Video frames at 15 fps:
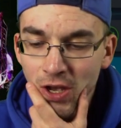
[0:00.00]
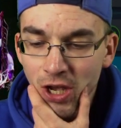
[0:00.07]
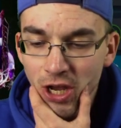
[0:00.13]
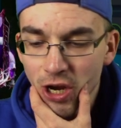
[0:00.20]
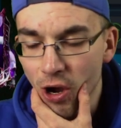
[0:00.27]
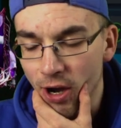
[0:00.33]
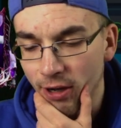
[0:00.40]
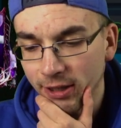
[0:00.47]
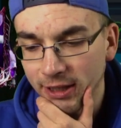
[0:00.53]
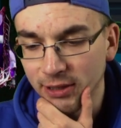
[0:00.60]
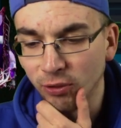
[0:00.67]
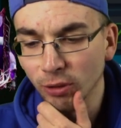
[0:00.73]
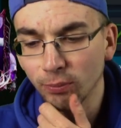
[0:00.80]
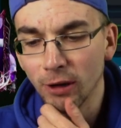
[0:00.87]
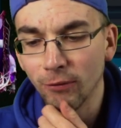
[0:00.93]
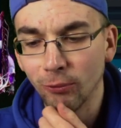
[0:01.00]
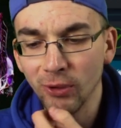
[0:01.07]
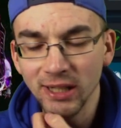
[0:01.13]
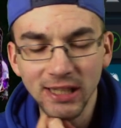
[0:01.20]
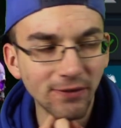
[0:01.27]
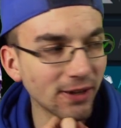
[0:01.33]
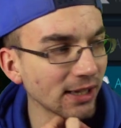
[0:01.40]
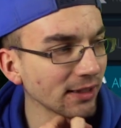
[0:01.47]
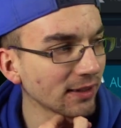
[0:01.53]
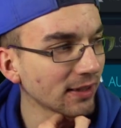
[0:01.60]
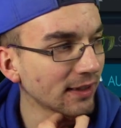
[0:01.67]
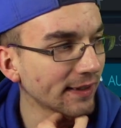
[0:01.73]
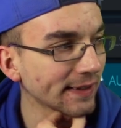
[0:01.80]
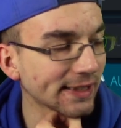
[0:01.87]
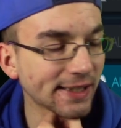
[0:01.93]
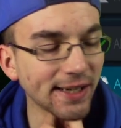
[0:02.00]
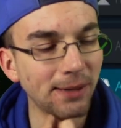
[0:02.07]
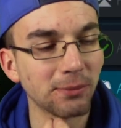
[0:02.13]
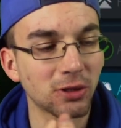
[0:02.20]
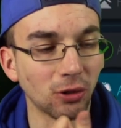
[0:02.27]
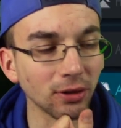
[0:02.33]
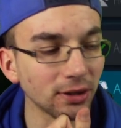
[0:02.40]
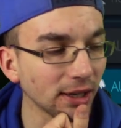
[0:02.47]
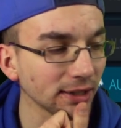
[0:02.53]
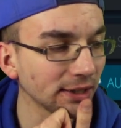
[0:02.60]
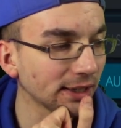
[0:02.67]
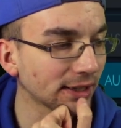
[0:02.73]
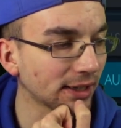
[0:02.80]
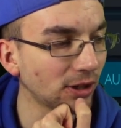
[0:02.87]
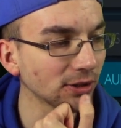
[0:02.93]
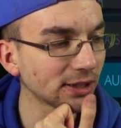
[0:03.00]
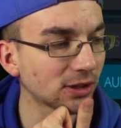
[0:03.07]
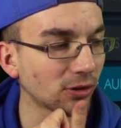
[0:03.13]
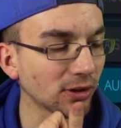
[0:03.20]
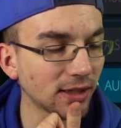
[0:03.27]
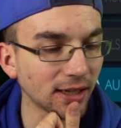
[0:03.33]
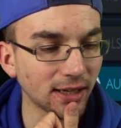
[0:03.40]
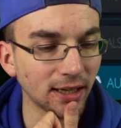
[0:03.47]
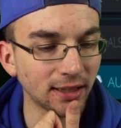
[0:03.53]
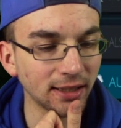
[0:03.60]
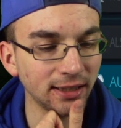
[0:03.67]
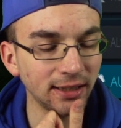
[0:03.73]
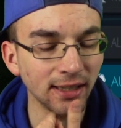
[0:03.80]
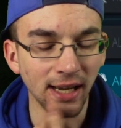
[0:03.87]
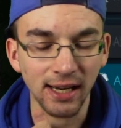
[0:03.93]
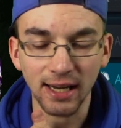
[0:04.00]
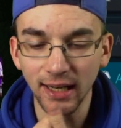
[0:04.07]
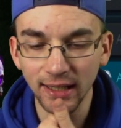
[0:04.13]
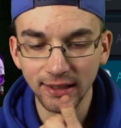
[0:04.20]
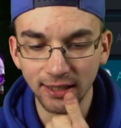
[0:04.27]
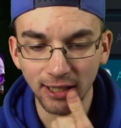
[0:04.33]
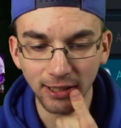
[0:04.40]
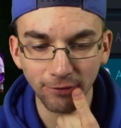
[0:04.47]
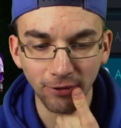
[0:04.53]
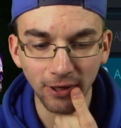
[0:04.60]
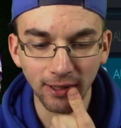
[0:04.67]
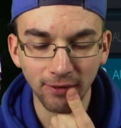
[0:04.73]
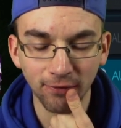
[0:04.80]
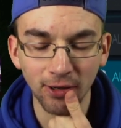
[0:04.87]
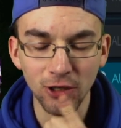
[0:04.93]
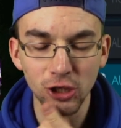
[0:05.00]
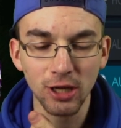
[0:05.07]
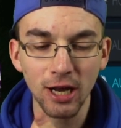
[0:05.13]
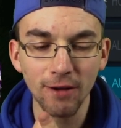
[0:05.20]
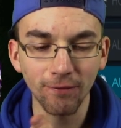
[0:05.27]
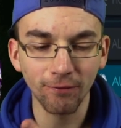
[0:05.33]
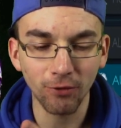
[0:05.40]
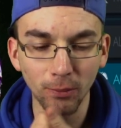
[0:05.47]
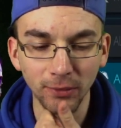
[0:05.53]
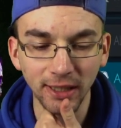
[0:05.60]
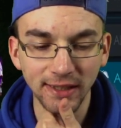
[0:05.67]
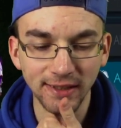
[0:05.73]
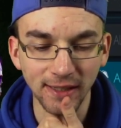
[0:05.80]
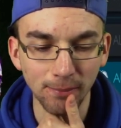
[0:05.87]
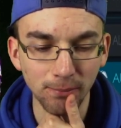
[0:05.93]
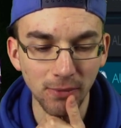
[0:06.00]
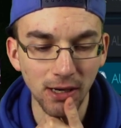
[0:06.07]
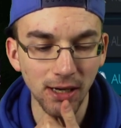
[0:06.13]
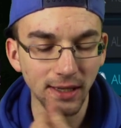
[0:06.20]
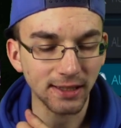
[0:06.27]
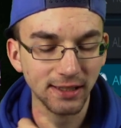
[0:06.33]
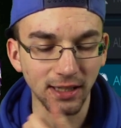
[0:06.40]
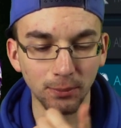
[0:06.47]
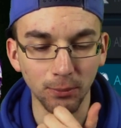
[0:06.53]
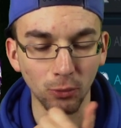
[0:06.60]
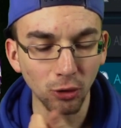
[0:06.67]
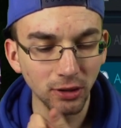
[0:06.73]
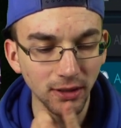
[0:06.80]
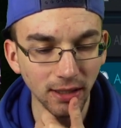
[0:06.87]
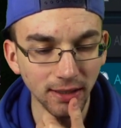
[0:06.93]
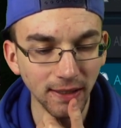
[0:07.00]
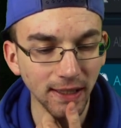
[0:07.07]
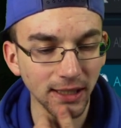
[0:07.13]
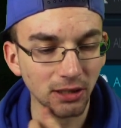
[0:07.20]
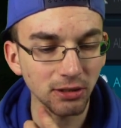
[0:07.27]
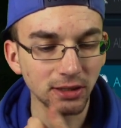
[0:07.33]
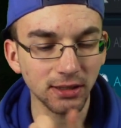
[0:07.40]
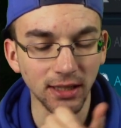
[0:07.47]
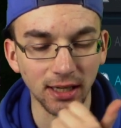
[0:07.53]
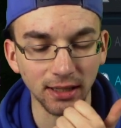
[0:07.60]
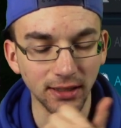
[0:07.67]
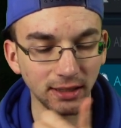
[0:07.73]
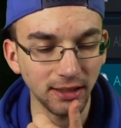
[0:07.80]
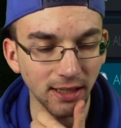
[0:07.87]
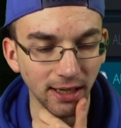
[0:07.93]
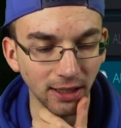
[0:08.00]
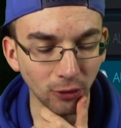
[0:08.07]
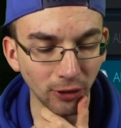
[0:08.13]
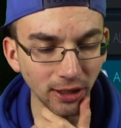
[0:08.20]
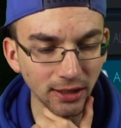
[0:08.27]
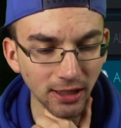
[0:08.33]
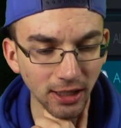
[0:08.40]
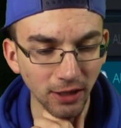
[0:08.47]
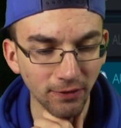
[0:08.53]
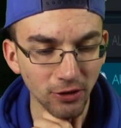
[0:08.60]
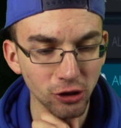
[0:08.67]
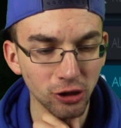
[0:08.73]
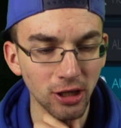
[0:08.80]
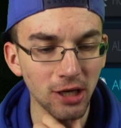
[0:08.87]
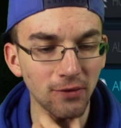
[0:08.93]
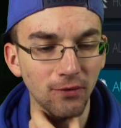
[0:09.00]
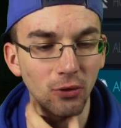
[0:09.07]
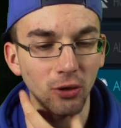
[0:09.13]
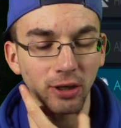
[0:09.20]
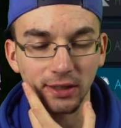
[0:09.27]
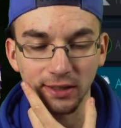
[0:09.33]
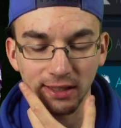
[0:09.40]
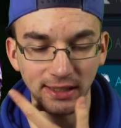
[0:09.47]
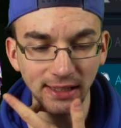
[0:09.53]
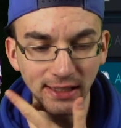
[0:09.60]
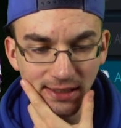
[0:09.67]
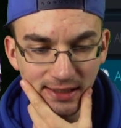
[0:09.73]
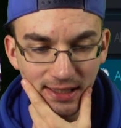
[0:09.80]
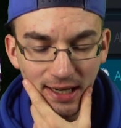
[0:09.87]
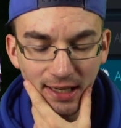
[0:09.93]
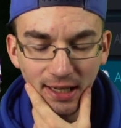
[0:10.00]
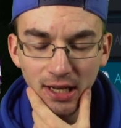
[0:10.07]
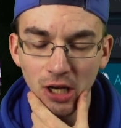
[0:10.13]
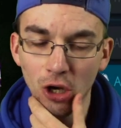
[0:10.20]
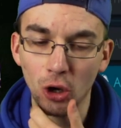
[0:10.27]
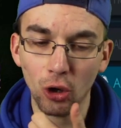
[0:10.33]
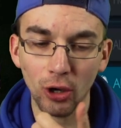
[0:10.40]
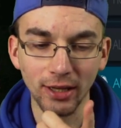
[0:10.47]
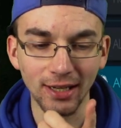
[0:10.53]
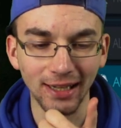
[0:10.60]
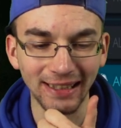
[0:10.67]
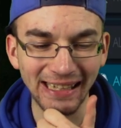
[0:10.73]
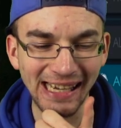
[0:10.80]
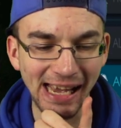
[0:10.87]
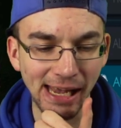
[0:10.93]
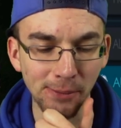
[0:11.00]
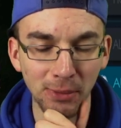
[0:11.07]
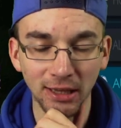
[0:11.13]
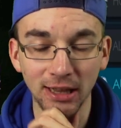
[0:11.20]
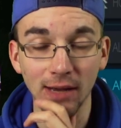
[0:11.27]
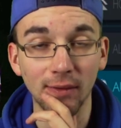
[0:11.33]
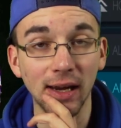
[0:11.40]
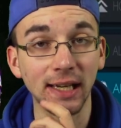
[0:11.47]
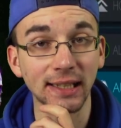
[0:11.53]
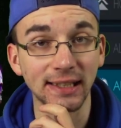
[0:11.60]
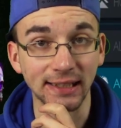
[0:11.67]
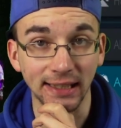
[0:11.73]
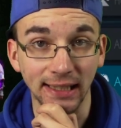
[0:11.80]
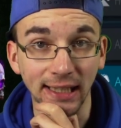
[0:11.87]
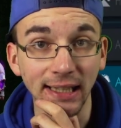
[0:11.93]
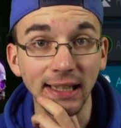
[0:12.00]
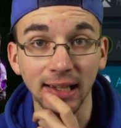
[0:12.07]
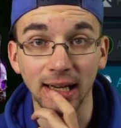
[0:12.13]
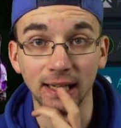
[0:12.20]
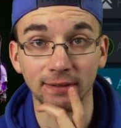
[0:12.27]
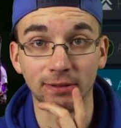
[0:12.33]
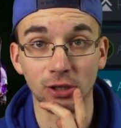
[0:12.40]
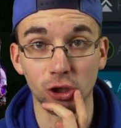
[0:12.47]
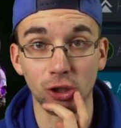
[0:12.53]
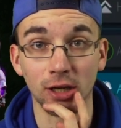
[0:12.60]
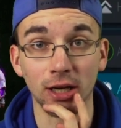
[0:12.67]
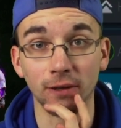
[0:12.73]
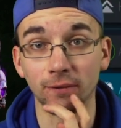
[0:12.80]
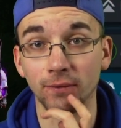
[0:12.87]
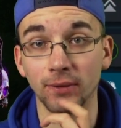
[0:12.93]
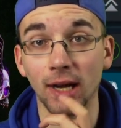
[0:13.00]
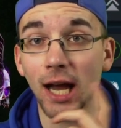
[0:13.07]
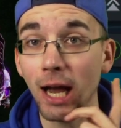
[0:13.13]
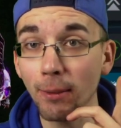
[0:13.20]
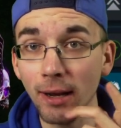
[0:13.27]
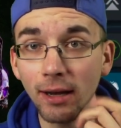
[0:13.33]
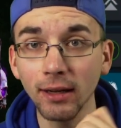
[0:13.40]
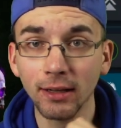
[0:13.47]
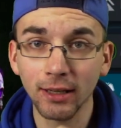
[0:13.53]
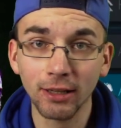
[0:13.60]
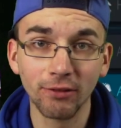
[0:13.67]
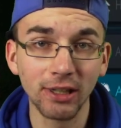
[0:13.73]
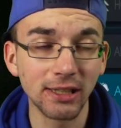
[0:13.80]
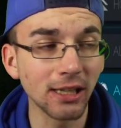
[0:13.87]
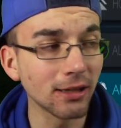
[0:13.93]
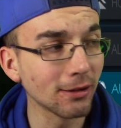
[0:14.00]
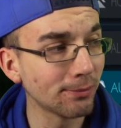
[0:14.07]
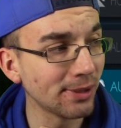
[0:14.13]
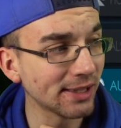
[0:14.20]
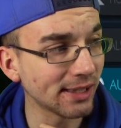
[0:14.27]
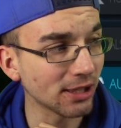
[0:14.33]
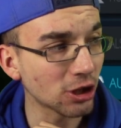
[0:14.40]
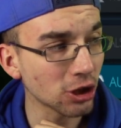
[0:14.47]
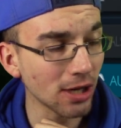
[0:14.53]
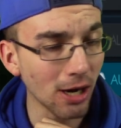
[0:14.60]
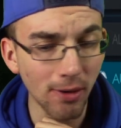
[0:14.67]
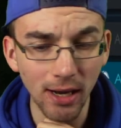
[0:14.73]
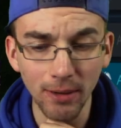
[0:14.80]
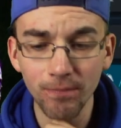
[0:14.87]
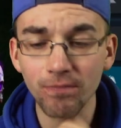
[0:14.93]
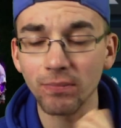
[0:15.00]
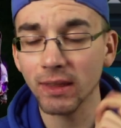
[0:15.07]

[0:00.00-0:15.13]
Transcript: Ja, das Football Freeze Event, es kam Sonntag nicht raus. Sonntag hatte EA 8 Tage ver verschlafen vom Dezember. Es kam Montag nicht raus, da hatte EA 9 Tage verschlafen. Heute ist Dienstag. Heute hat EA mittlerweile 10 Tage verschlafen. Aber wir sind ein bisschen schlauer.